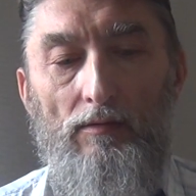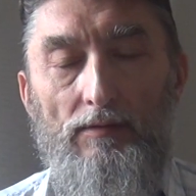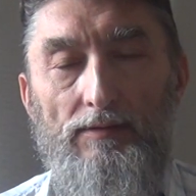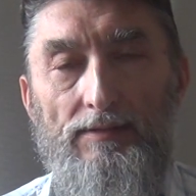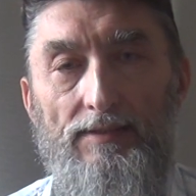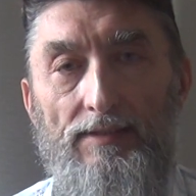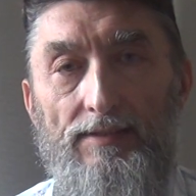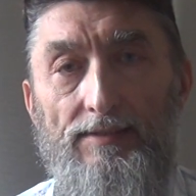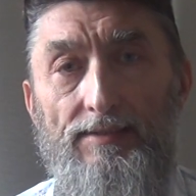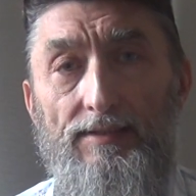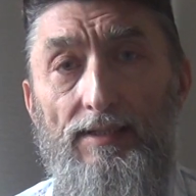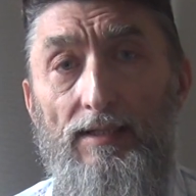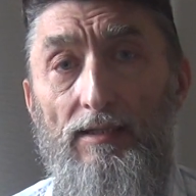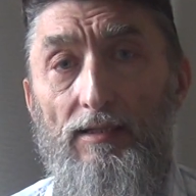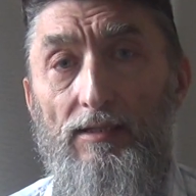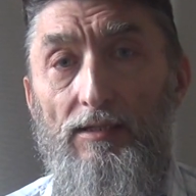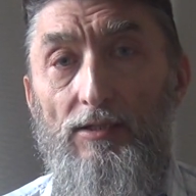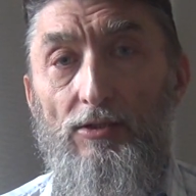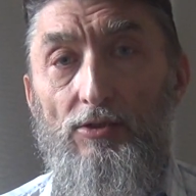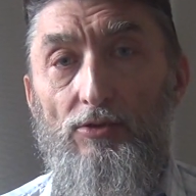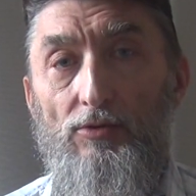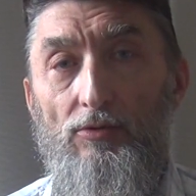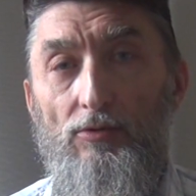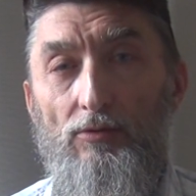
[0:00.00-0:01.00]
Сначала
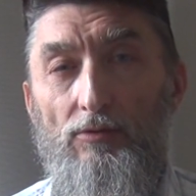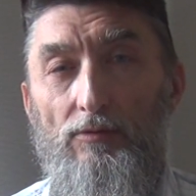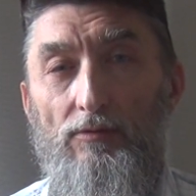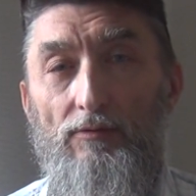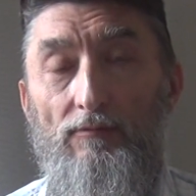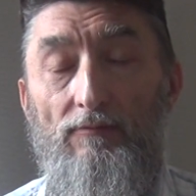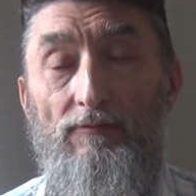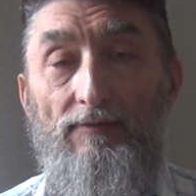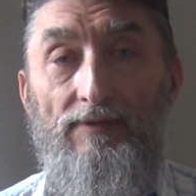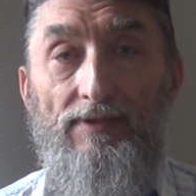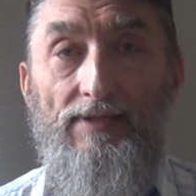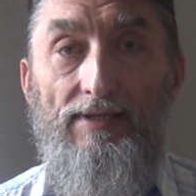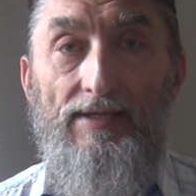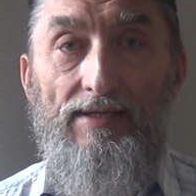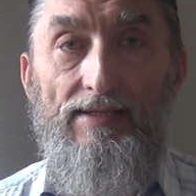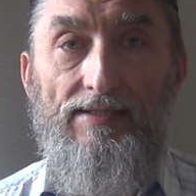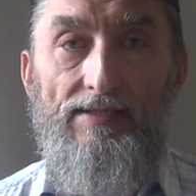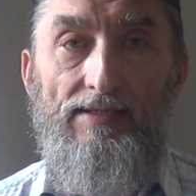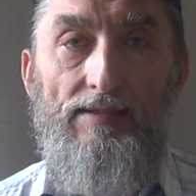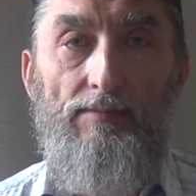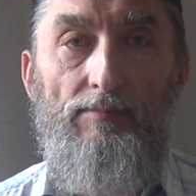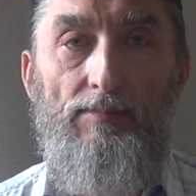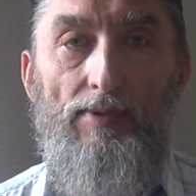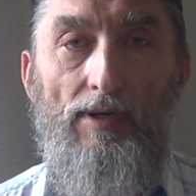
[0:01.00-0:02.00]
ищут вне
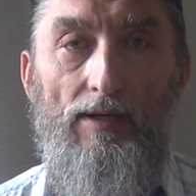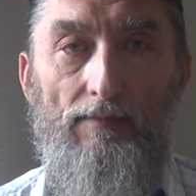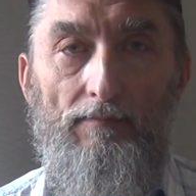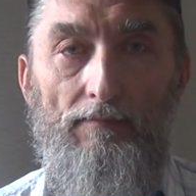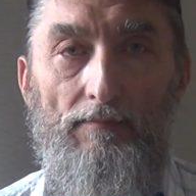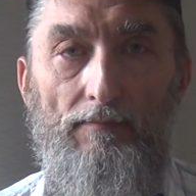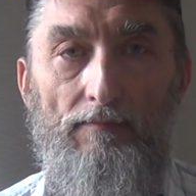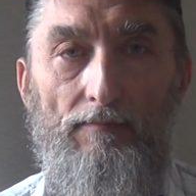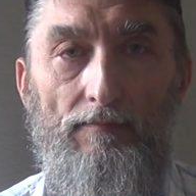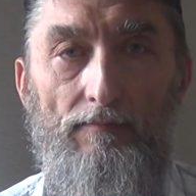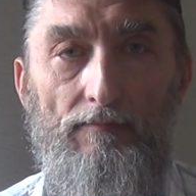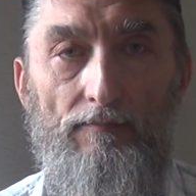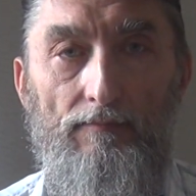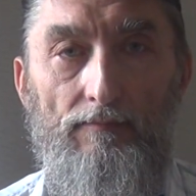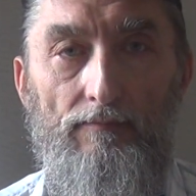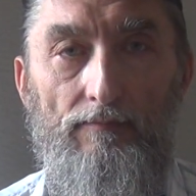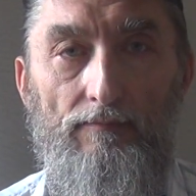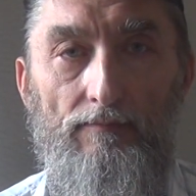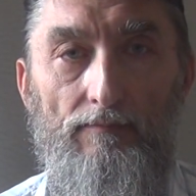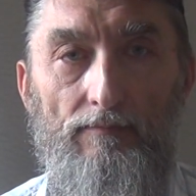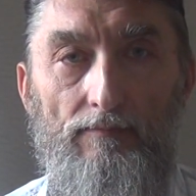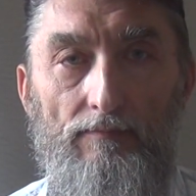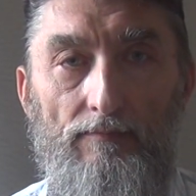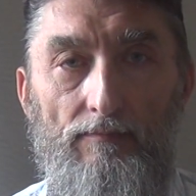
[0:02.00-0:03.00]
себя,
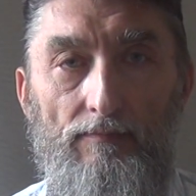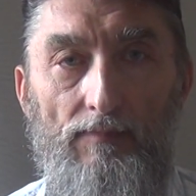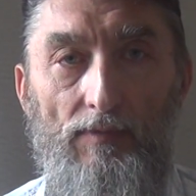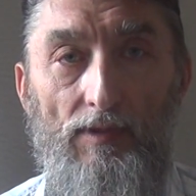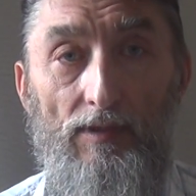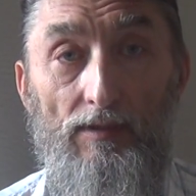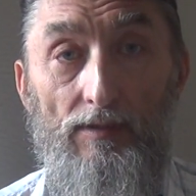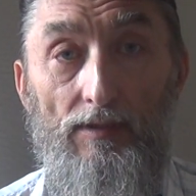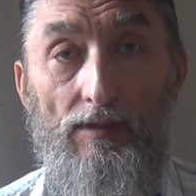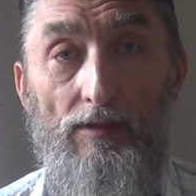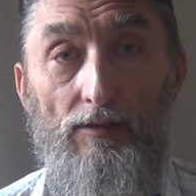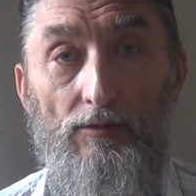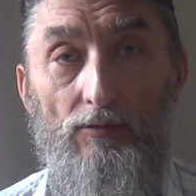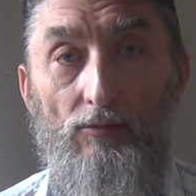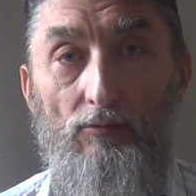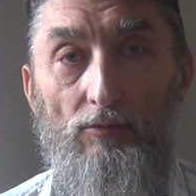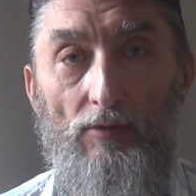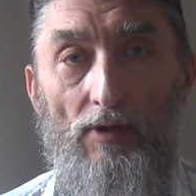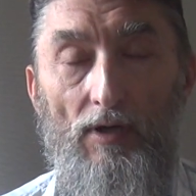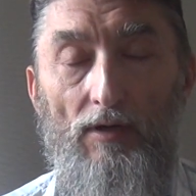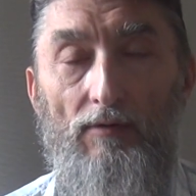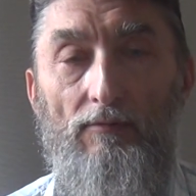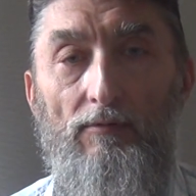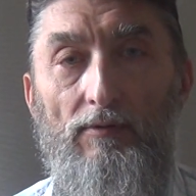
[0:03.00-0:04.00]
где-то у
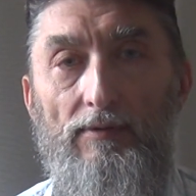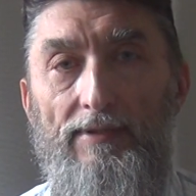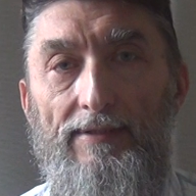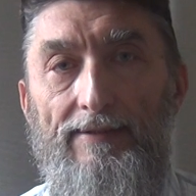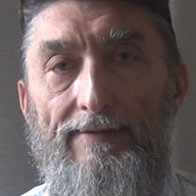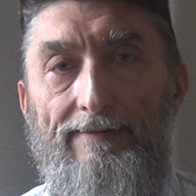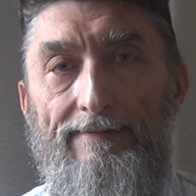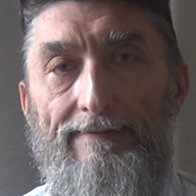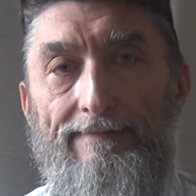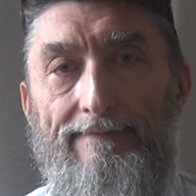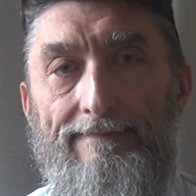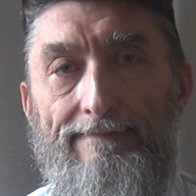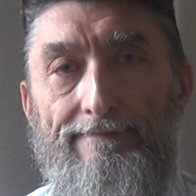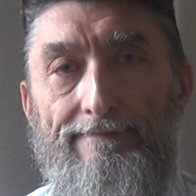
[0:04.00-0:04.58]
кого-то –